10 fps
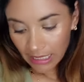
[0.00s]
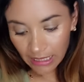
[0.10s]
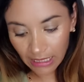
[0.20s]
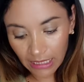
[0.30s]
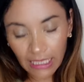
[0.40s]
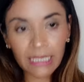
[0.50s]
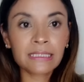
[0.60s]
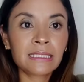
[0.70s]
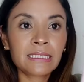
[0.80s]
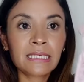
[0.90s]
y
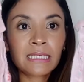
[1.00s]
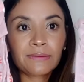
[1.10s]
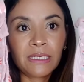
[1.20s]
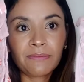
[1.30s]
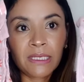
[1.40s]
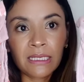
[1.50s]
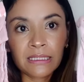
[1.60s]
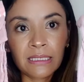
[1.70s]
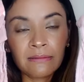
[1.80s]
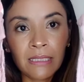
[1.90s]
este, chicas, miren, viene así,